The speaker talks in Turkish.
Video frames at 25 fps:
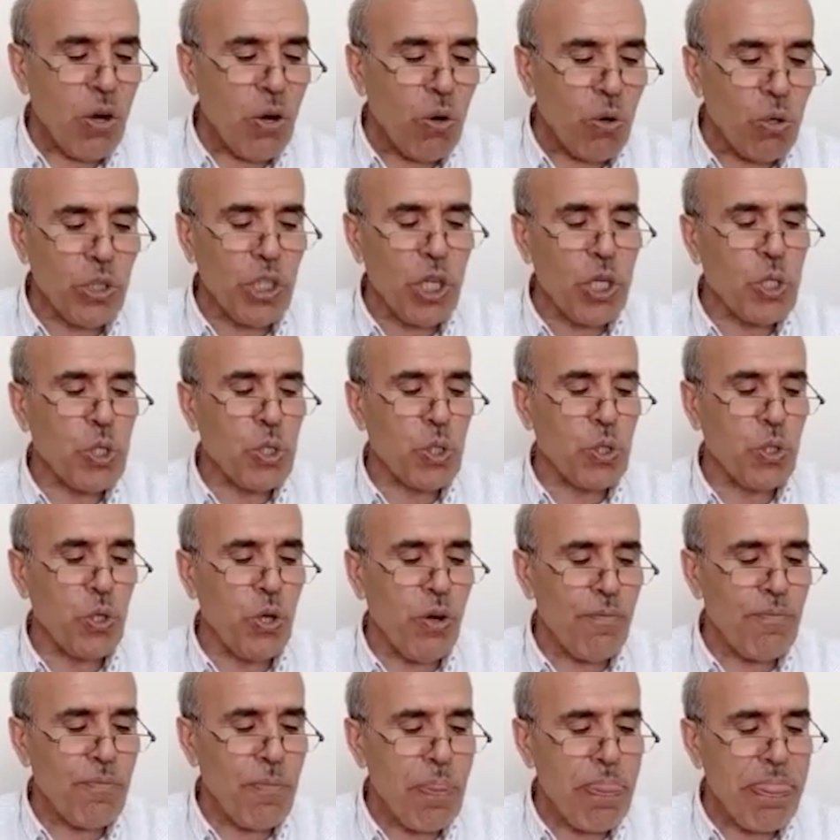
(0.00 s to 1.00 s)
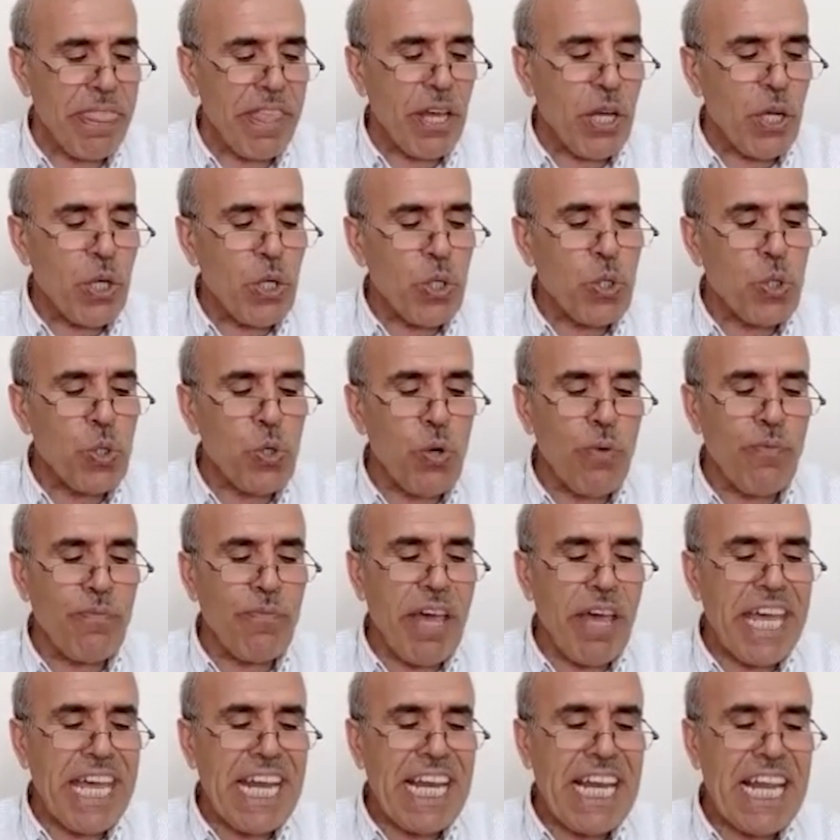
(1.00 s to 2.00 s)
o da şu, şu
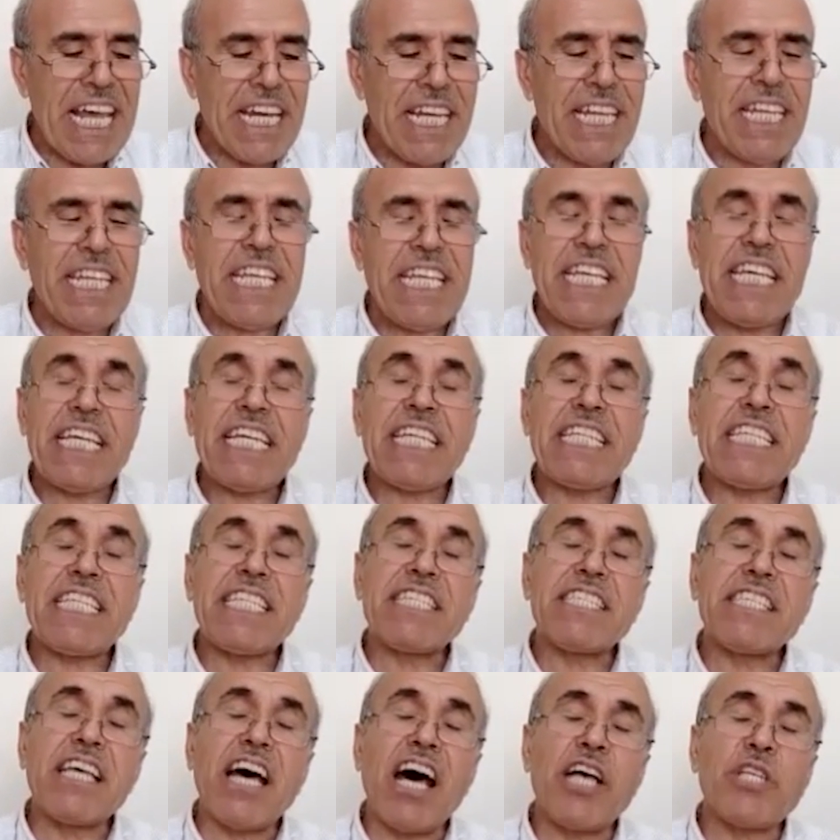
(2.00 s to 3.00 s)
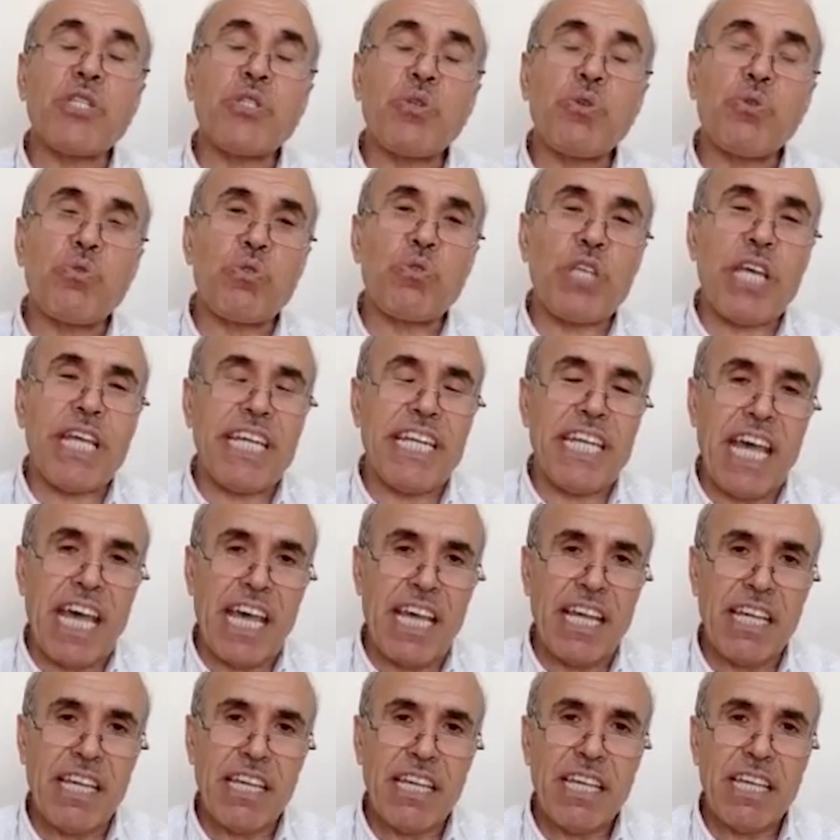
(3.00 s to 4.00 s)
meyillerin iktizası
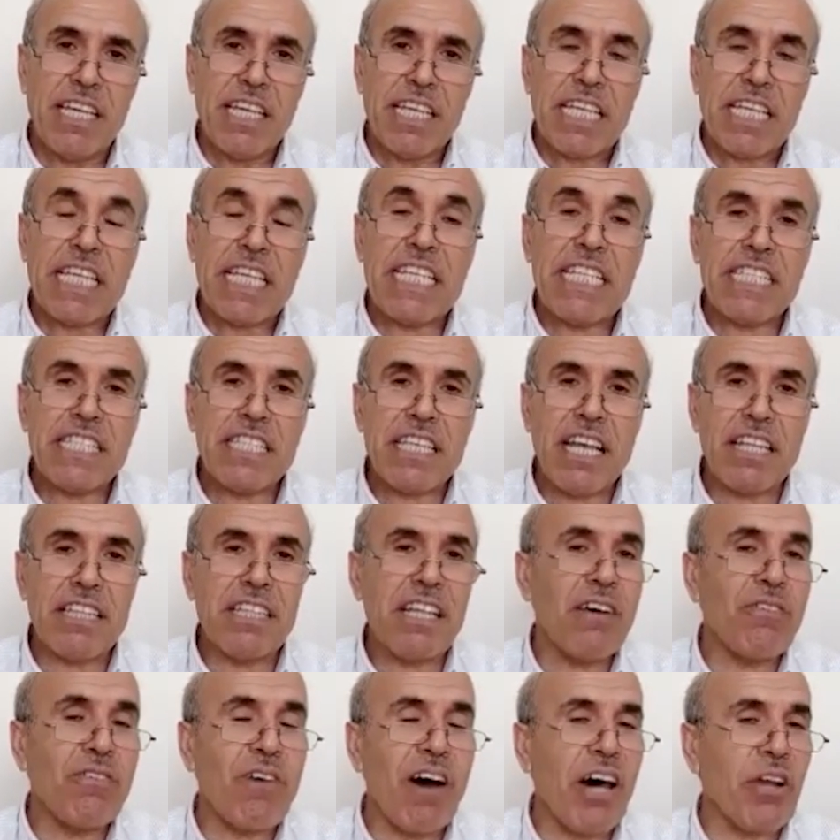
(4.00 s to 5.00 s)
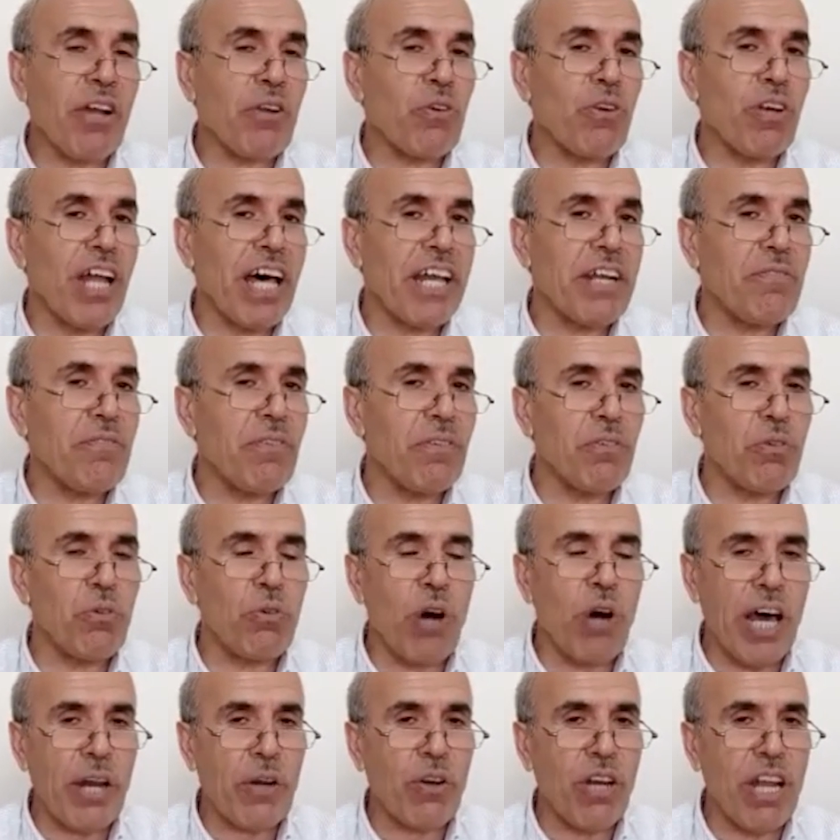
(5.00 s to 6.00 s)
üzerine insanda var olan,
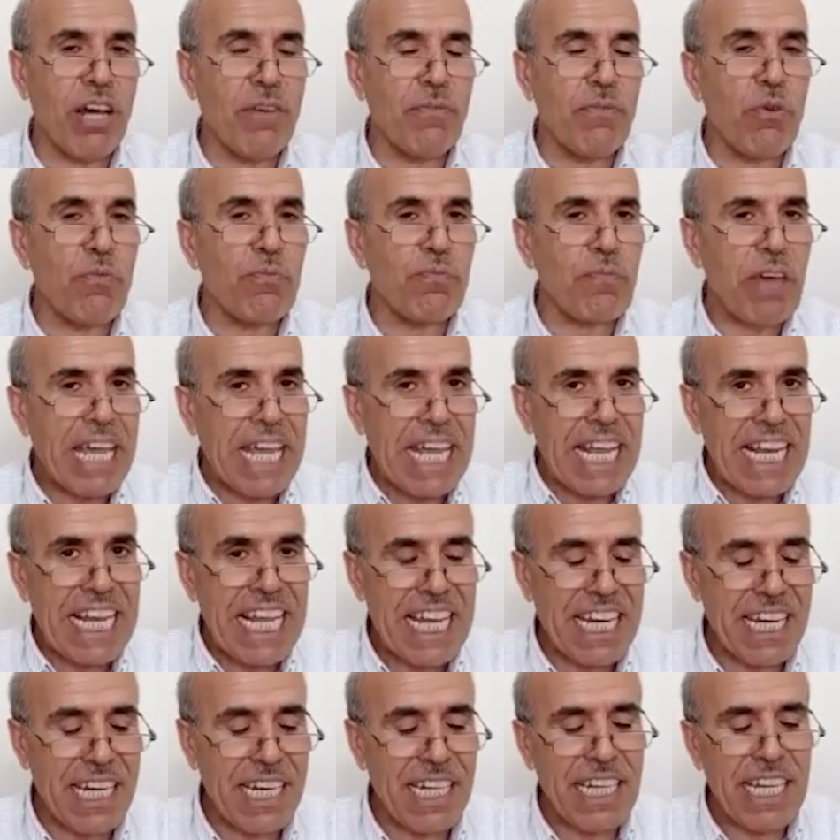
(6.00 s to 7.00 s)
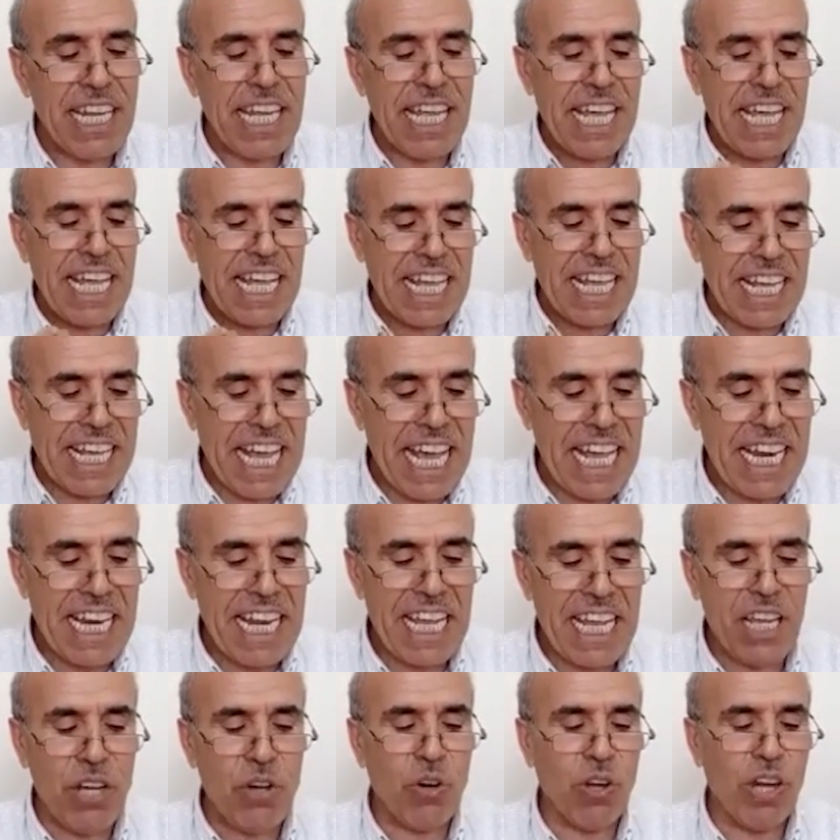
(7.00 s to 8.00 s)
var olan bu meyillerin
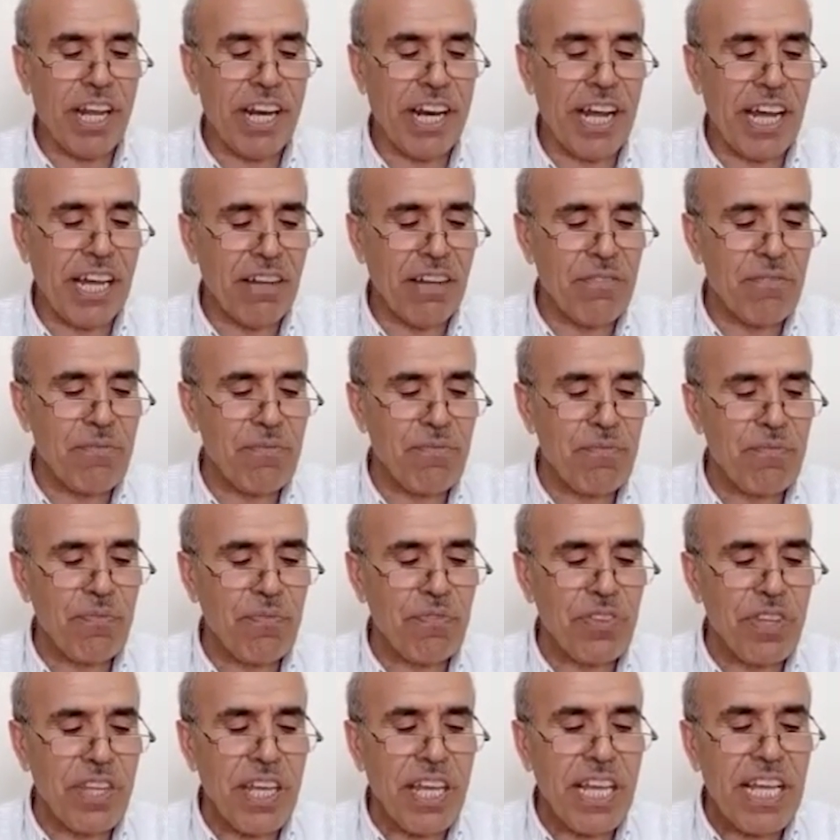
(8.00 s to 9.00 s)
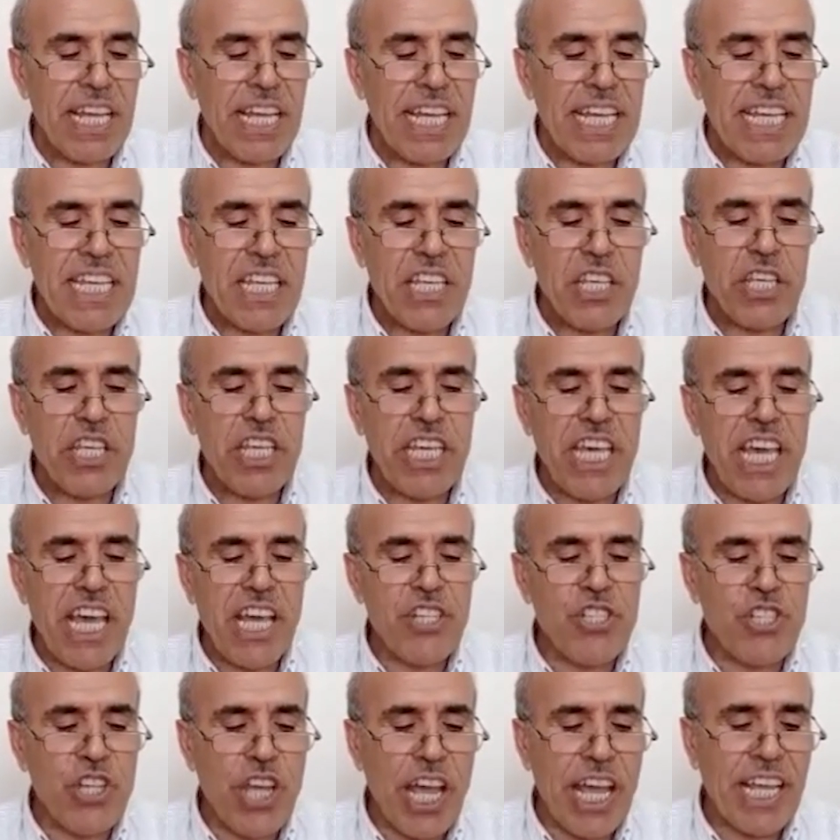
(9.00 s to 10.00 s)
gereği olarak
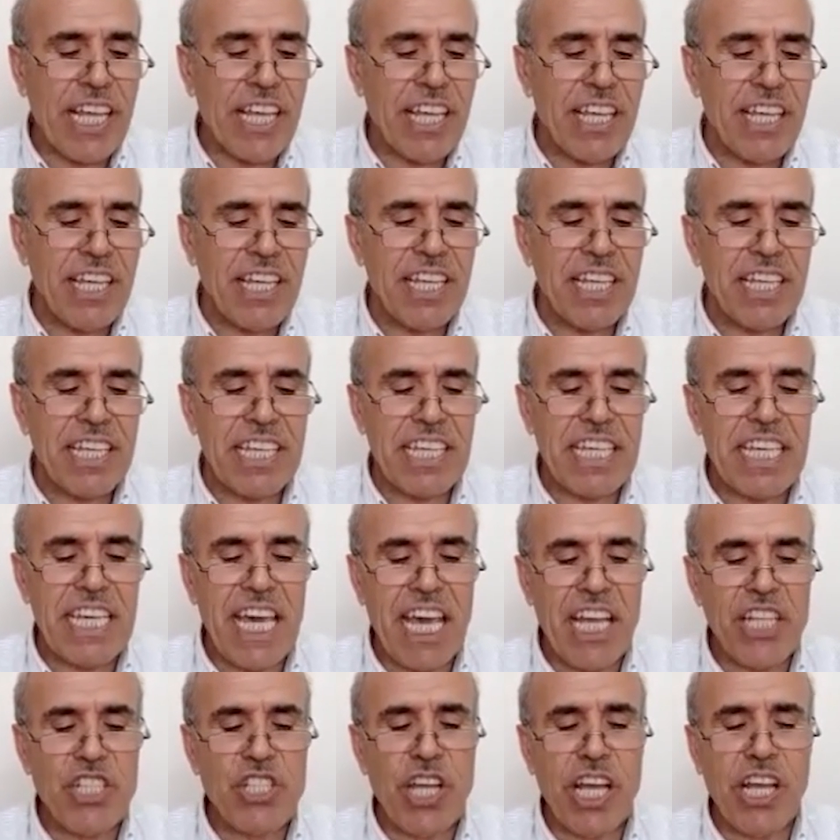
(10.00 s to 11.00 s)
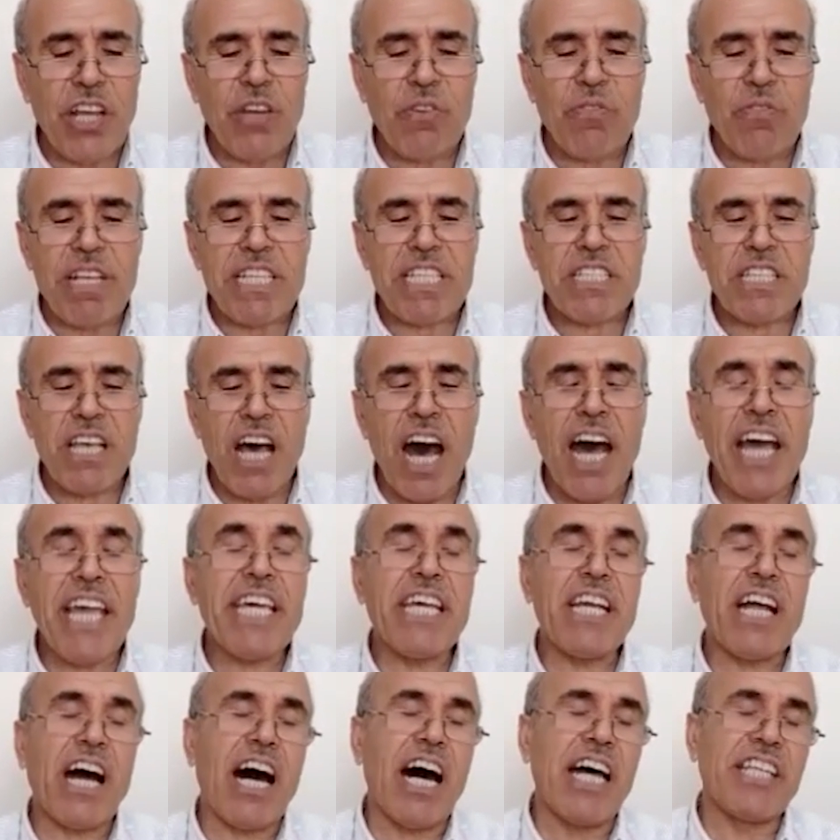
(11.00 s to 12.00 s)
yiyecek, giyecek ve
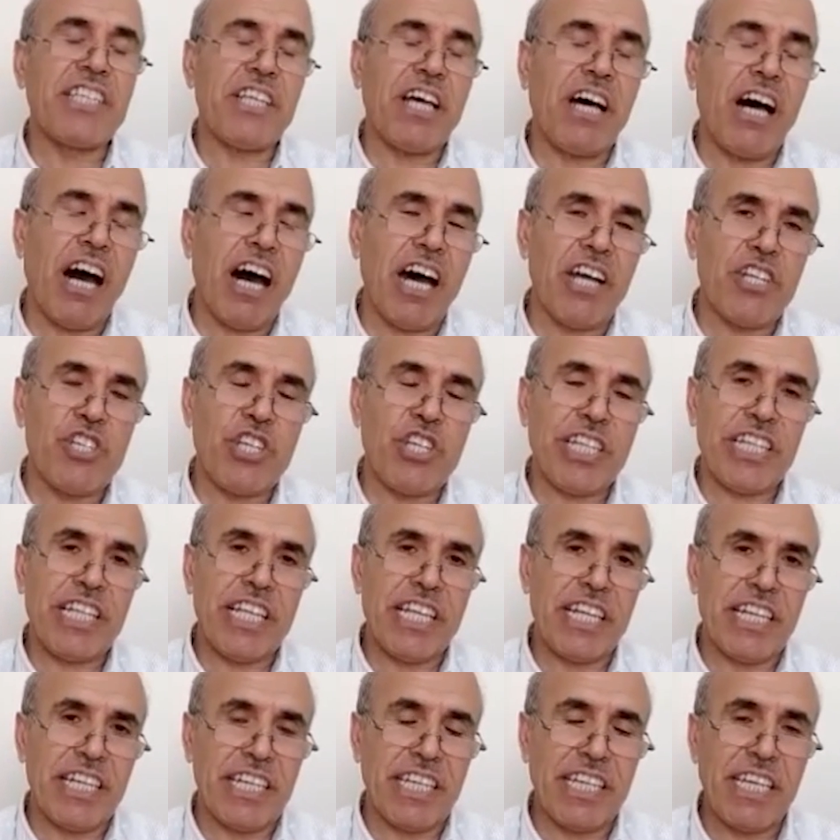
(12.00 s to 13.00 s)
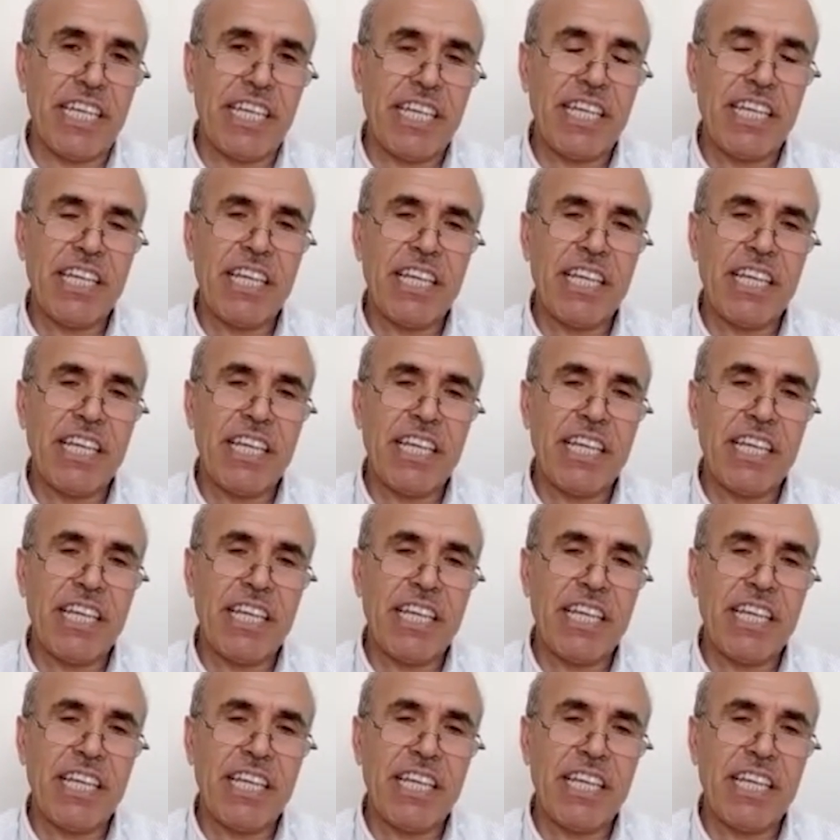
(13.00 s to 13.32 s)
sair hacetlerini